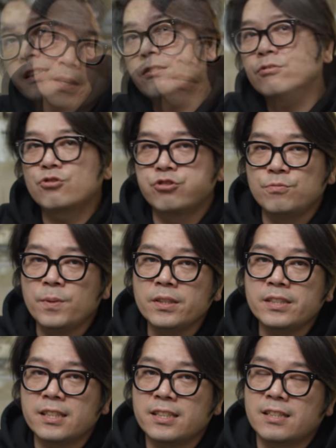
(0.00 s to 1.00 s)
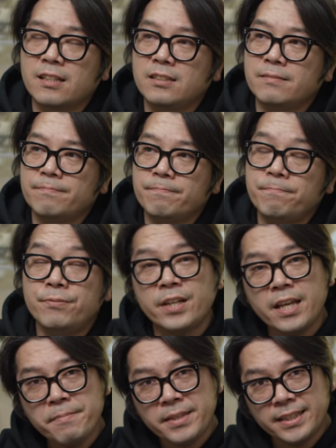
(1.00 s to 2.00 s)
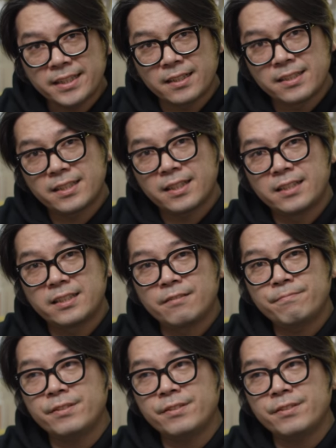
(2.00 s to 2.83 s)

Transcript: 그리고 두 번째 시간은 프레이밍이라는 시간이에요.